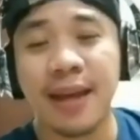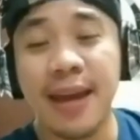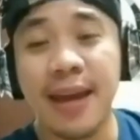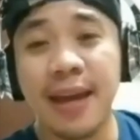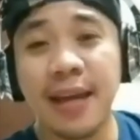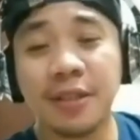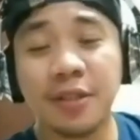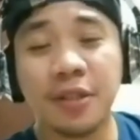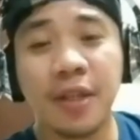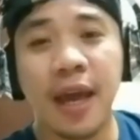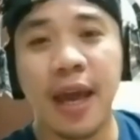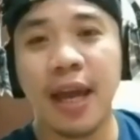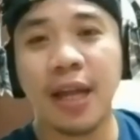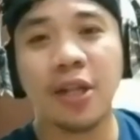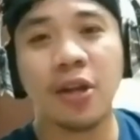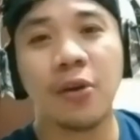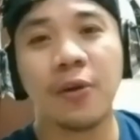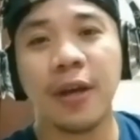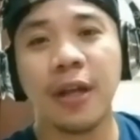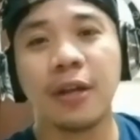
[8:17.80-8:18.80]
And
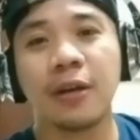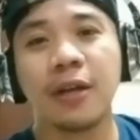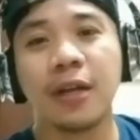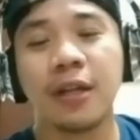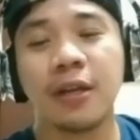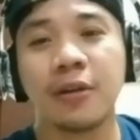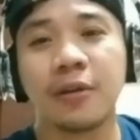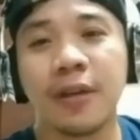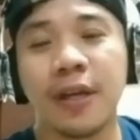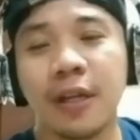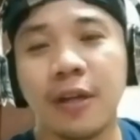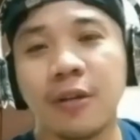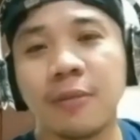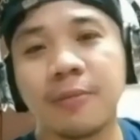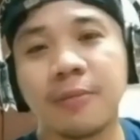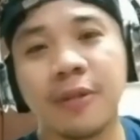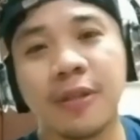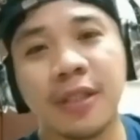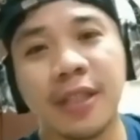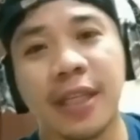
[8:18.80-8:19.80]
hello, hello, hello, hello
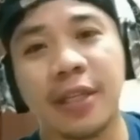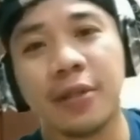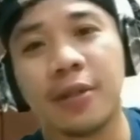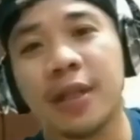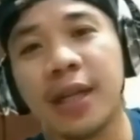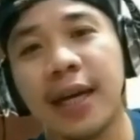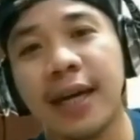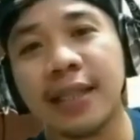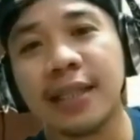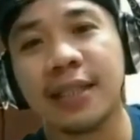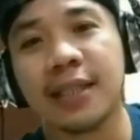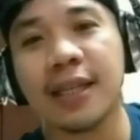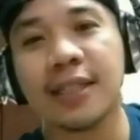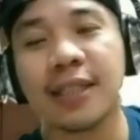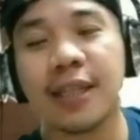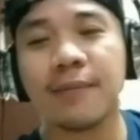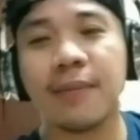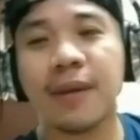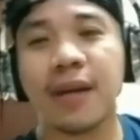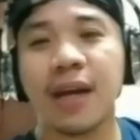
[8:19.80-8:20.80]
po sa inyong lahat
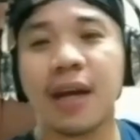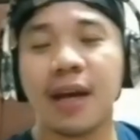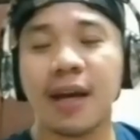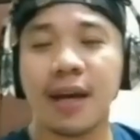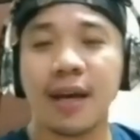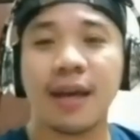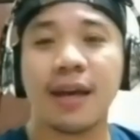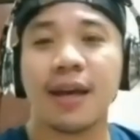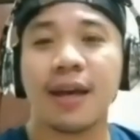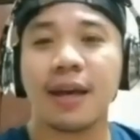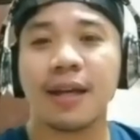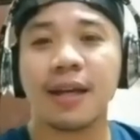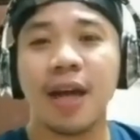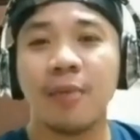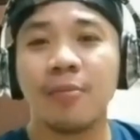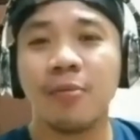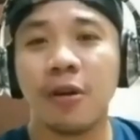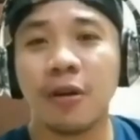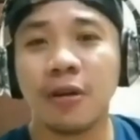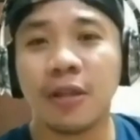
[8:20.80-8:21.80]
dyan, sa mga
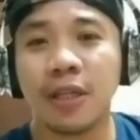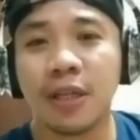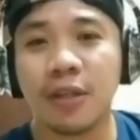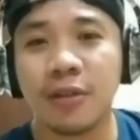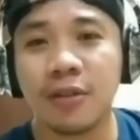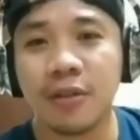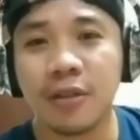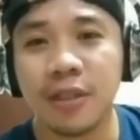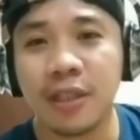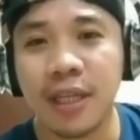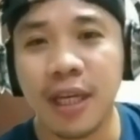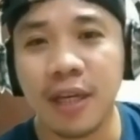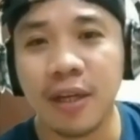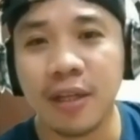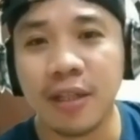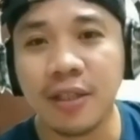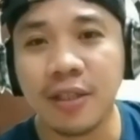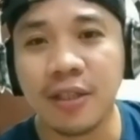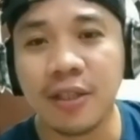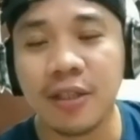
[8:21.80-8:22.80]
kapwa ko nanonood
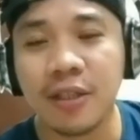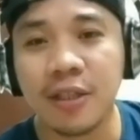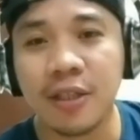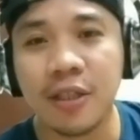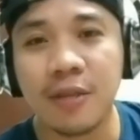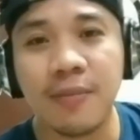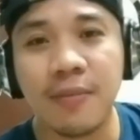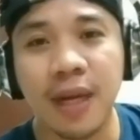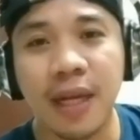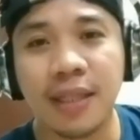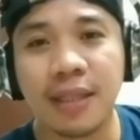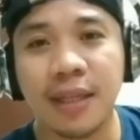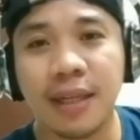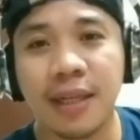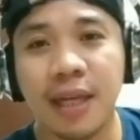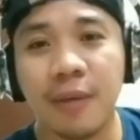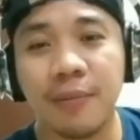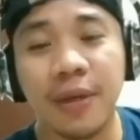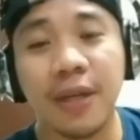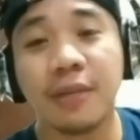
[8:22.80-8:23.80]
ngayon. So, yun,
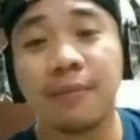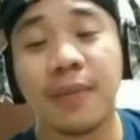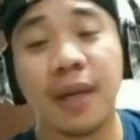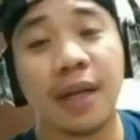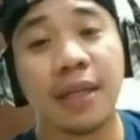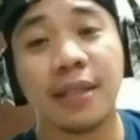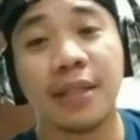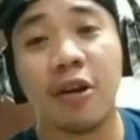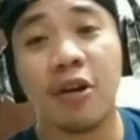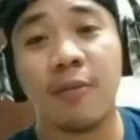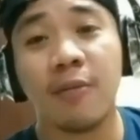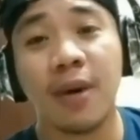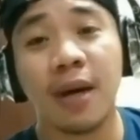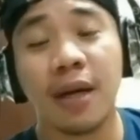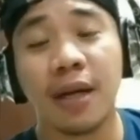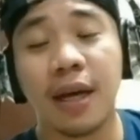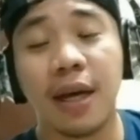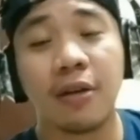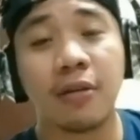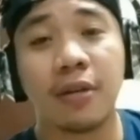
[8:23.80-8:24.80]
magandang gabi at magandang
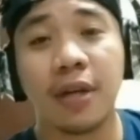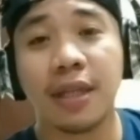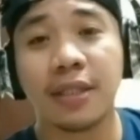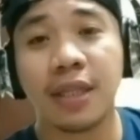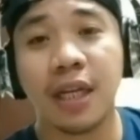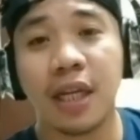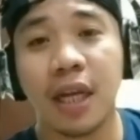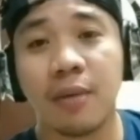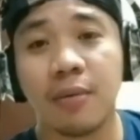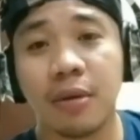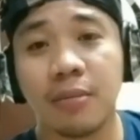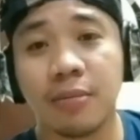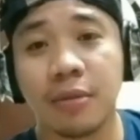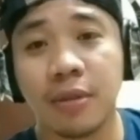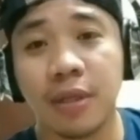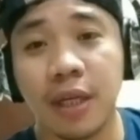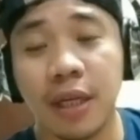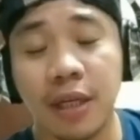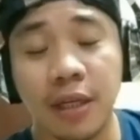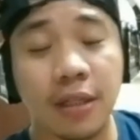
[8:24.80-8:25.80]
umaga kung nasaan ka man
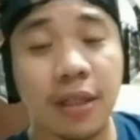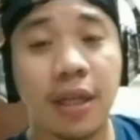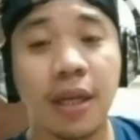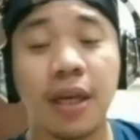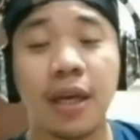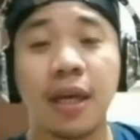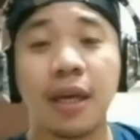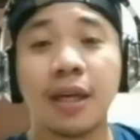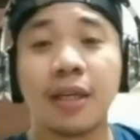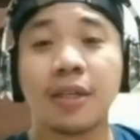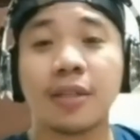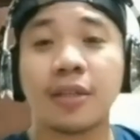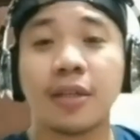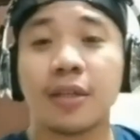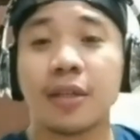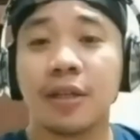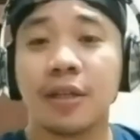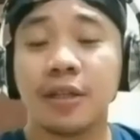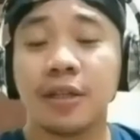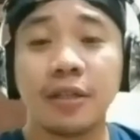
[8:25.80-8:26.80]
po ngayon.
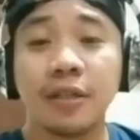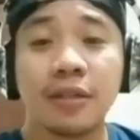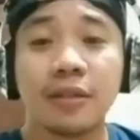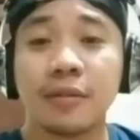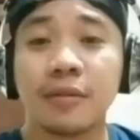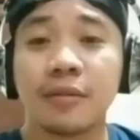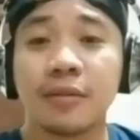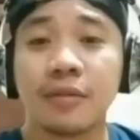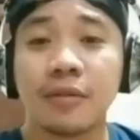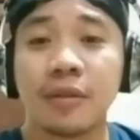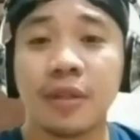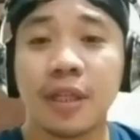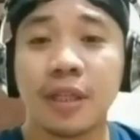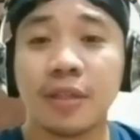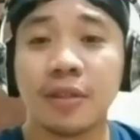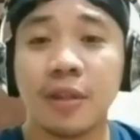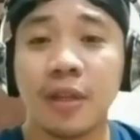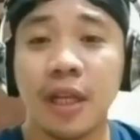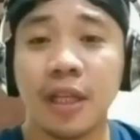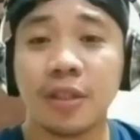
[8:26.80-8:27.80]
So, yun,
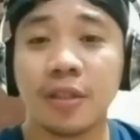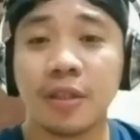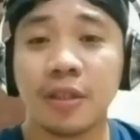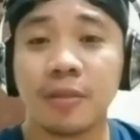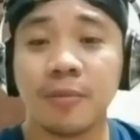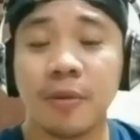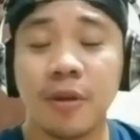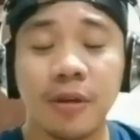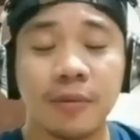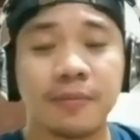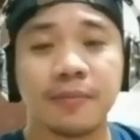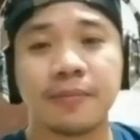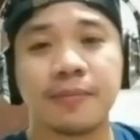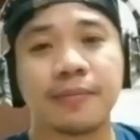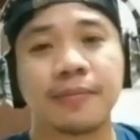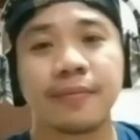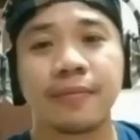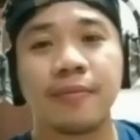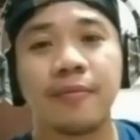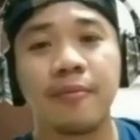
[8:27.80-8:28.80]
congratulations po.
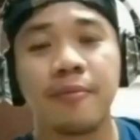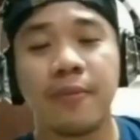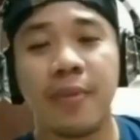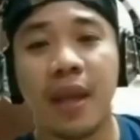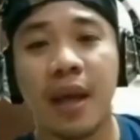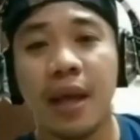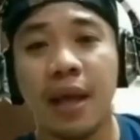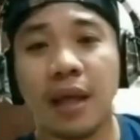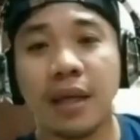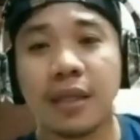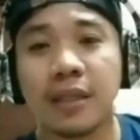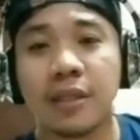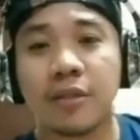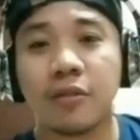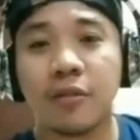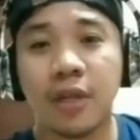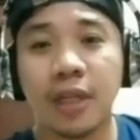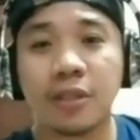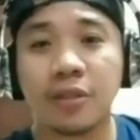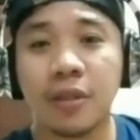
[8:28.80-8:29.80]

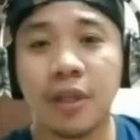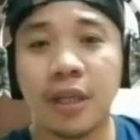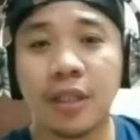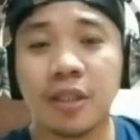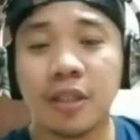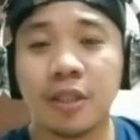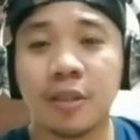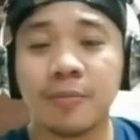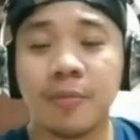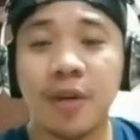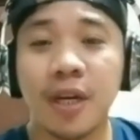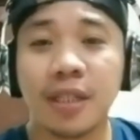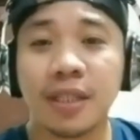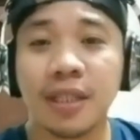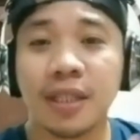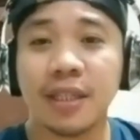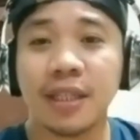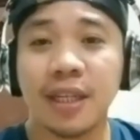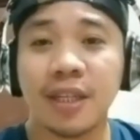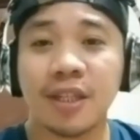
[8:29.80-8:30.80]
Congratulations po
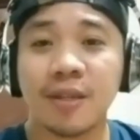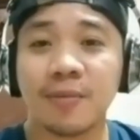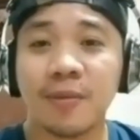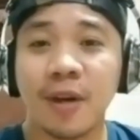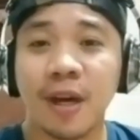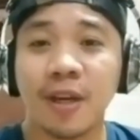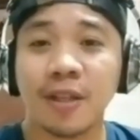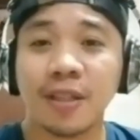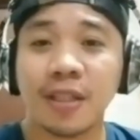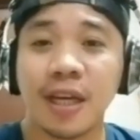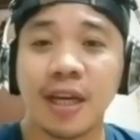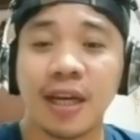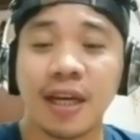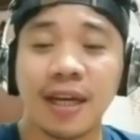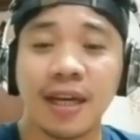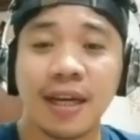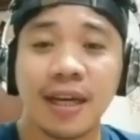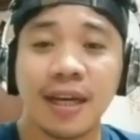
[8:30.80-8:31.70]
at nandito po kayo sa